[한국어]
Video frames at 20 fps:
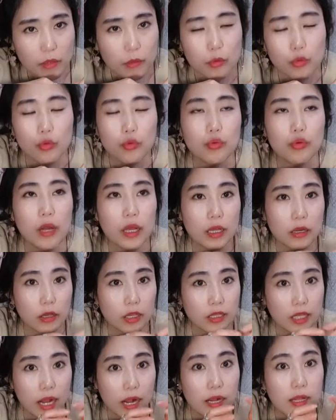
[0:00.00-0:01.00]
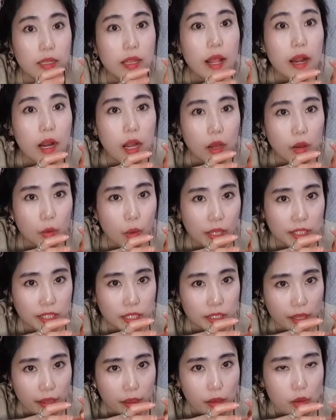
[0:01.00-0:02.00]
누구랑 이렇게 잘 되려고
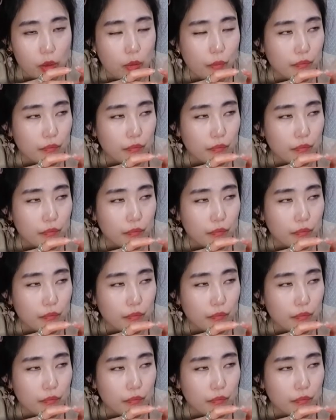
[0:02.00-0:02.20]
하잖아요?